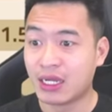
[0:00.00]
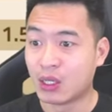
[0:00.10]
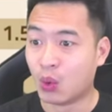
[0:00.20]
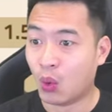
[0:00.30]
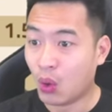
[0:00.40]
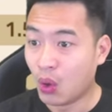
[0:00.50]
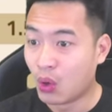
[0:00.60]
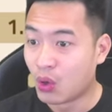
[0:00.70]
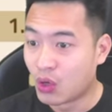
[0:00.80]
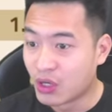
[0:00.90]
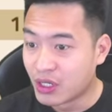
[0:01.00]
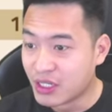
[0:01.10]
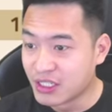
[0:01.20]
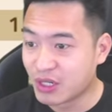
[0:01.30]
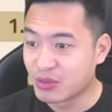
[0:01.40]
ú
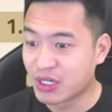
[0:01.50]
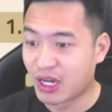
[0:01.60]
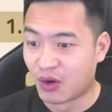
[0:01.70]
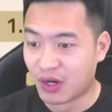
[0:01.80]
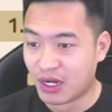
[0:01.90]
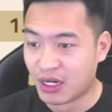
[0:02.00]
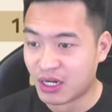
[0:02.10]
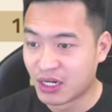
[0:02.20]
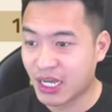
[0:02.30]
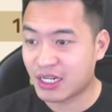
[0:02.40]
nhìn trông như kiểu uh, kit ở